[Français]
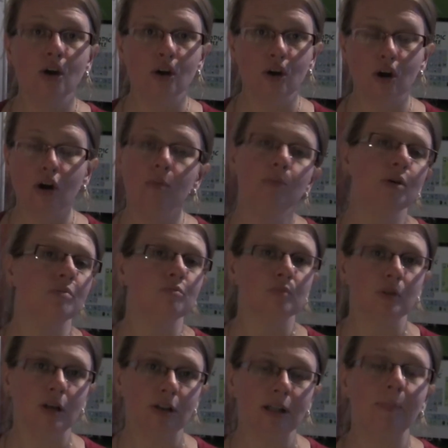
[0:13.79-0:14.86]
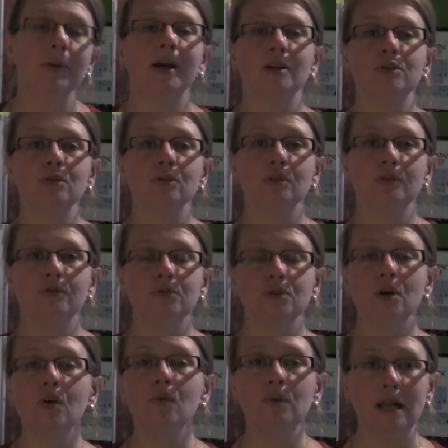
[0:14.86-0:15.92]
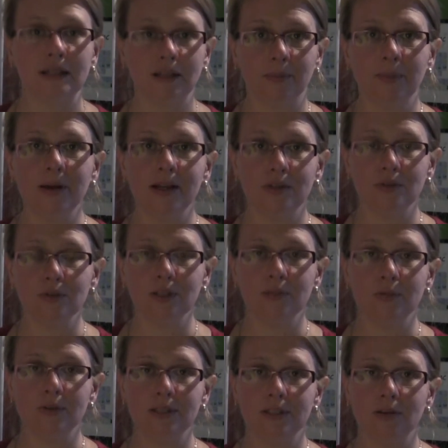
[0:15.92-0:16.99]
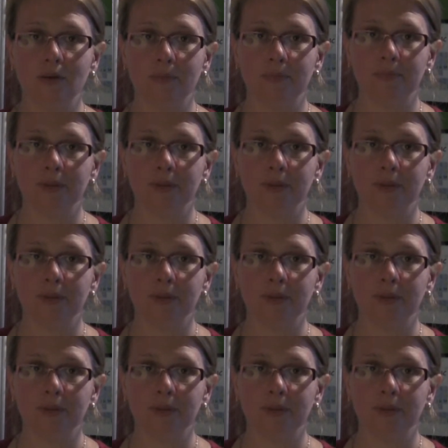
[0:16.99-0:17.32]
comme la température de fusion ou la température d'ébullition.